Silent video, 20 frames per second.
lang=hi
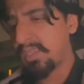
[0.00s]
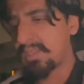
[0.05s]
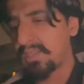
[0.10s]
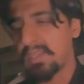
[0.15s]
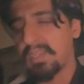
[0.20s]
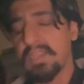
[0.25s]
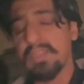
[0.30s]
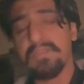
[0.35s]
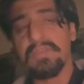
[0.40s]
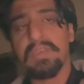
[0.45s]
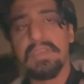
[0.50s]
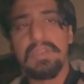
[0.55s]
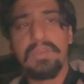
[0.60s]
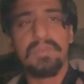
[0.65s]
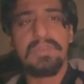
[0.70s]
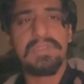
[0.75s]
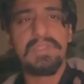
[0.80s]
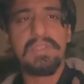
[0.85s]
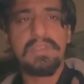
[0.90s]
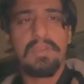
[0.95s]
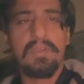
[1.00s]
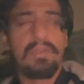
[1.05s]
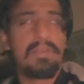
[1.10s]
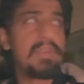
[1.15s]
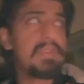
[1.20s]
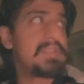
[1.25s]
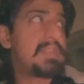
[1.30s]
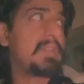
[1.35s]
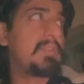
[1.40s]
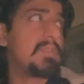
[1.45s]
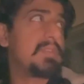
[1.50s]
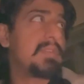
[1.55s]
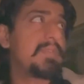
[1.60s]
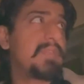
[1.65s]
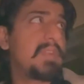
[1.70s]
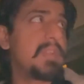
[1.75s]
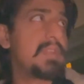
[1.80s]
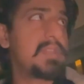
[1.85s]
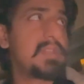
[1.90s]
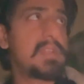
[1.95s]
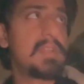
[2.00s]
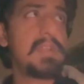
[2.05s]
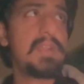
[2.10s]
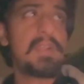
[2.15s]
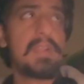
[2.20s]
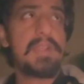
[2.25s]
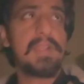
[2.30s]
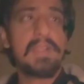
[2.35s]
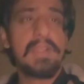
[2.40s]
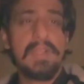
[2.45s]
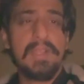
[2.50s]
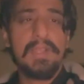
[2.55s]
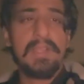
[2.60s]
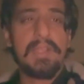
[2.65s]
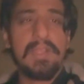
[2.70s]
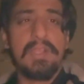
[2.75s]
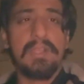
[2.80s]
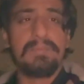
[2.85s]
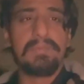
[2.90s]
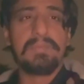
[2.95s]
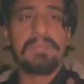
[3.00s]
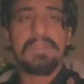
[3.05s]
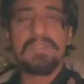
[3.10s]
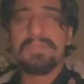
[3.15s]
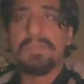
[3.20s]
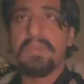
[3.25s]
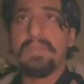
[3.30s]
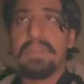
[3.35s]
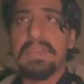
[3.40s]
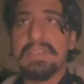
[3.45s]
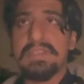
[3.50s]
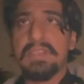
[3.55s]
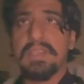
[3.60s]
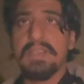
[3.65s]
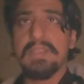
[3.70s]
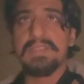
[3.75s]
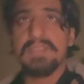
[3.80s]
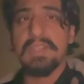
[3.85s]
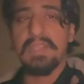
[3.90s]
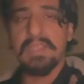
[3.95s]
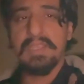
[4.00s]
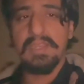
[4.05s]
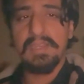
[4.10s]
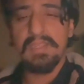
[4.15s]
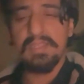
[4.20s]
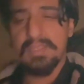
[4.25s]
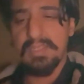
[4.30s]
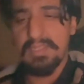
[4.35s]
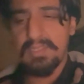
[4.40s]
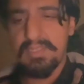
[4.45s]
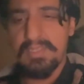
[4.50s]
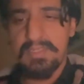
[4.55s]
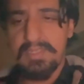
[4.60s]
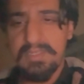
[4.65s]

क्लिनिंग वगैरह हो जाए और ड्रेसिंग हो जाए फ्रेश अभी बस मैं वैसे घर से निकल रहा था